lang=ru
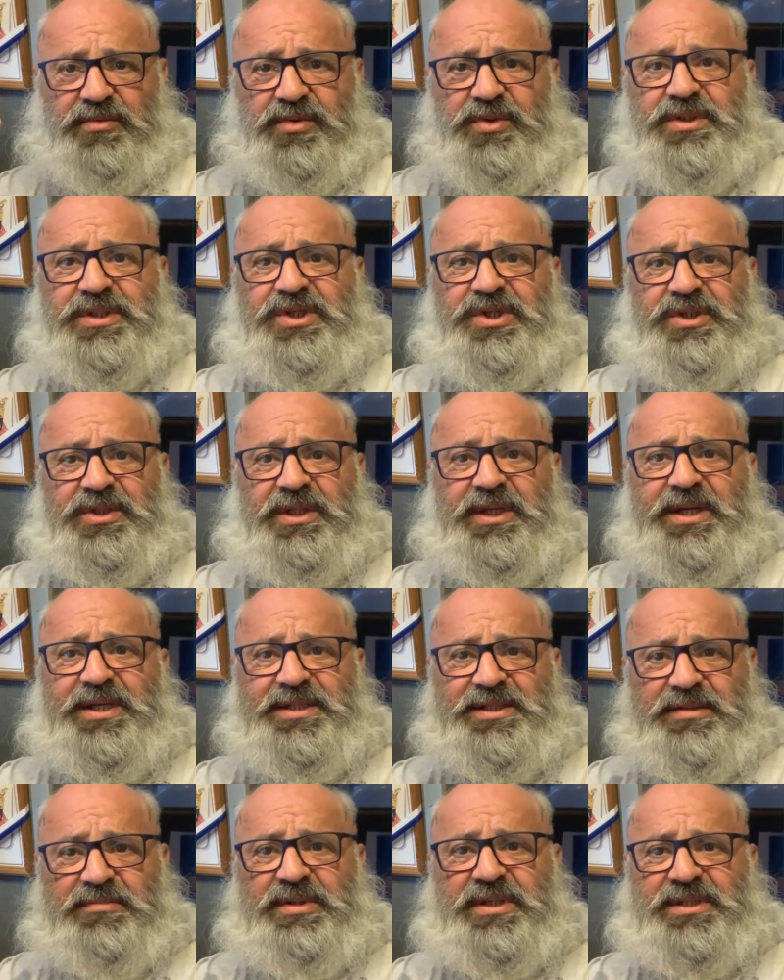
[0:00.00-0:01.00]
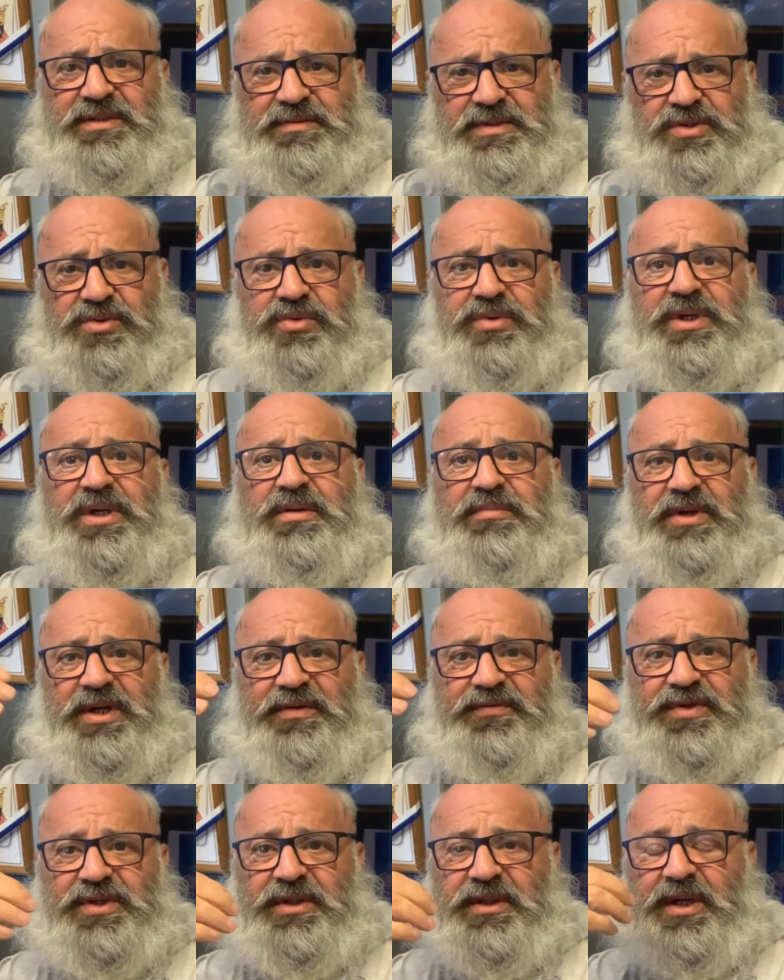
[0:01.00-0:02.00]
Он считает себя звездой
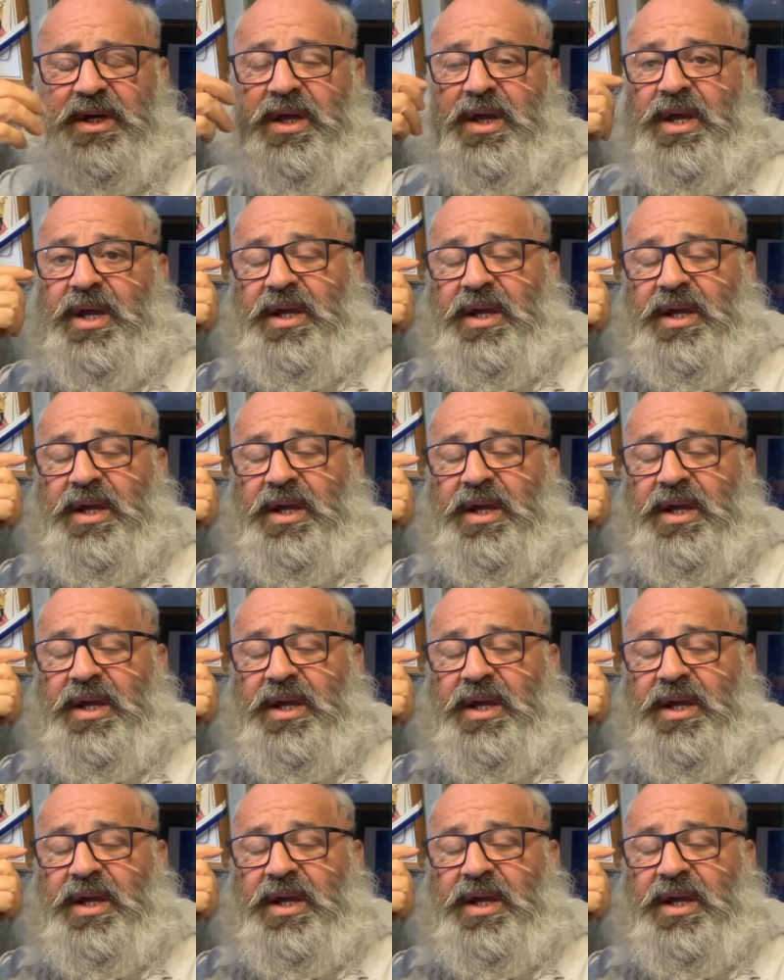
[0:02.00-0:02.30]
армлифтинга.